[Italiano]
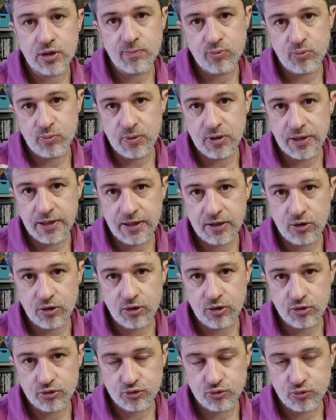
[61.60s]
che
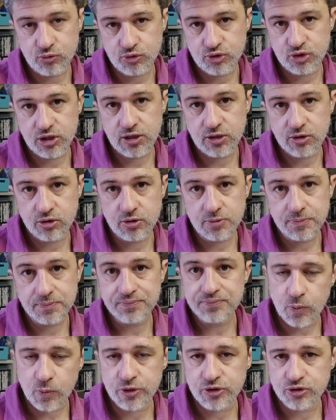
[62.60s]
pubblicherò sul sito,
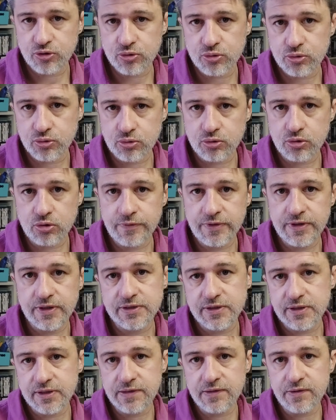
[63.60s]
qui sotto lo trovi in
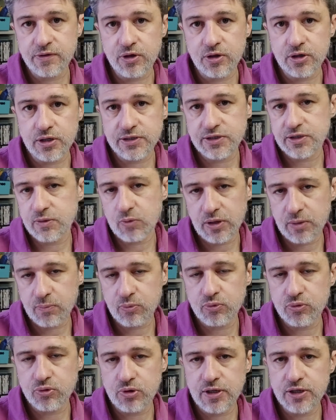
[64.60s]
descrizione se vuoi
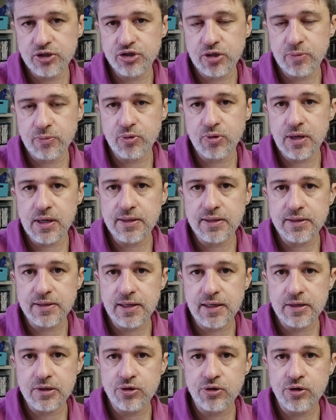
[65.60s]
appunto leggere più nel
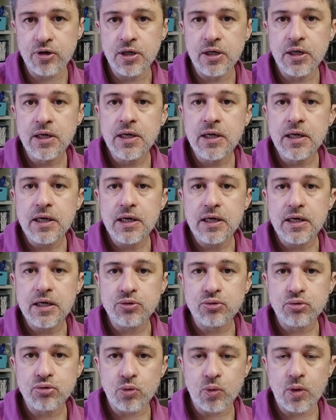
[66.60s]
dettaglio
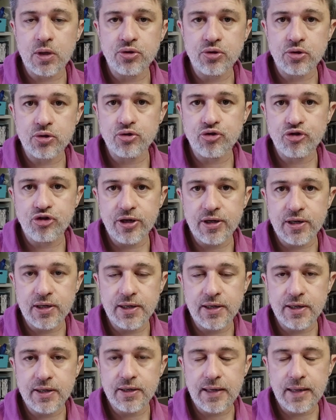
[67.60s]
eh, tutto quanto
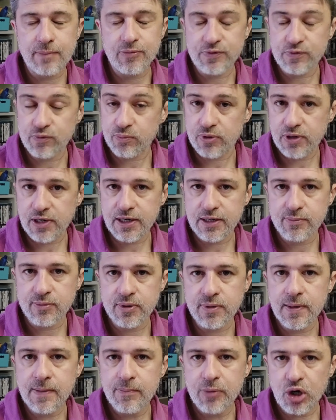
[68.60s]
concerne Amazon
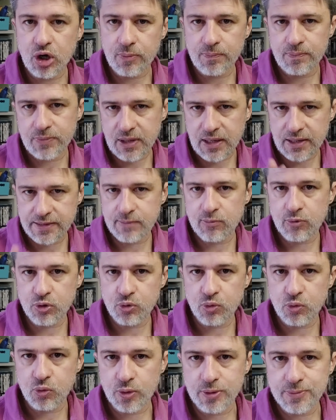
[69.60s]
Prime. Però andiamo al
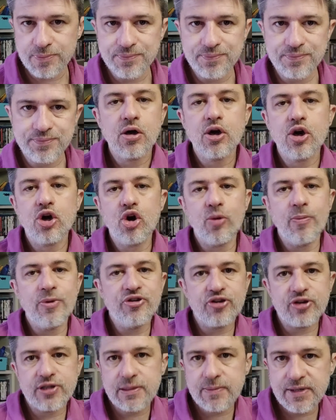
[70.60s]
dunque. Come
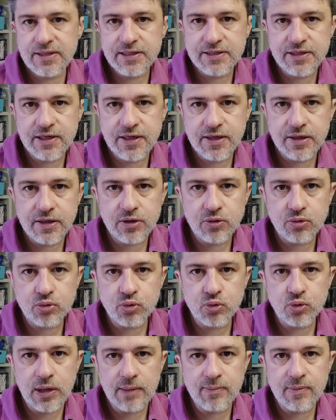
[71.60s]
certamente sai anche
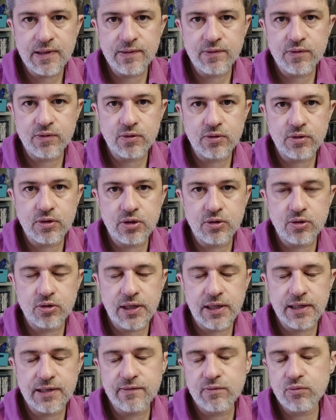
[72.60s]
tu, Amazon
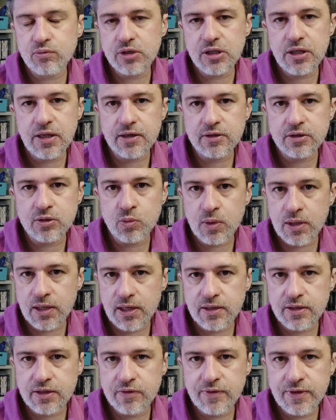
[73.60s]
organizza tutti gli anni due
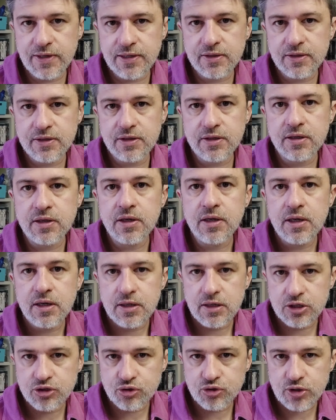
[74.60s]
grandi eventi,
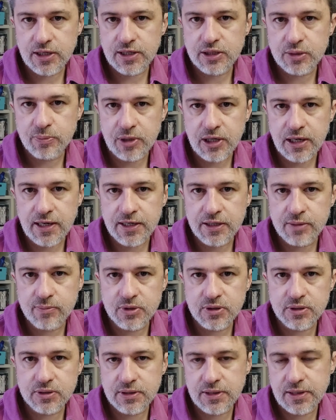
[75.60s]
le giornate
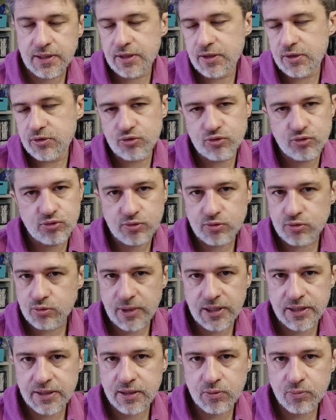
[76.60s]
Prime, che sono
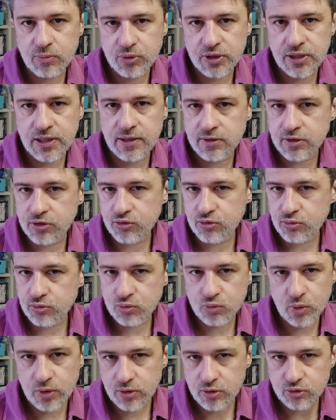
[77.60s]
ormai da un po' di anni sono
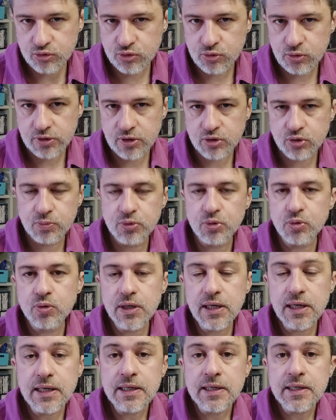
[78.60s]
due, non soltanto più
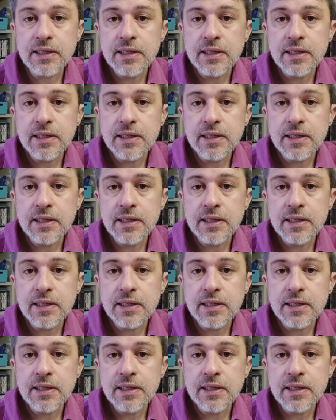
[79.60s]
una,